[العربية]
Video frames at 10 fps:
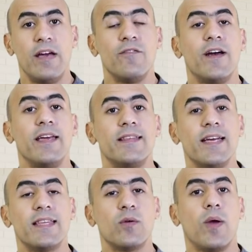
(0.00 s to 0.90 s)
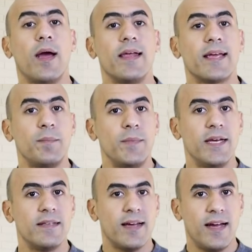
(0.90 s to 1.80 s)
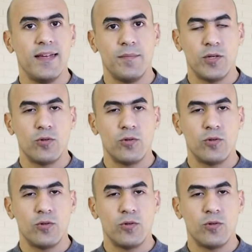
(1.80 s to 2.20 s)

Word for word: فهي تحتوي على كميات عالية من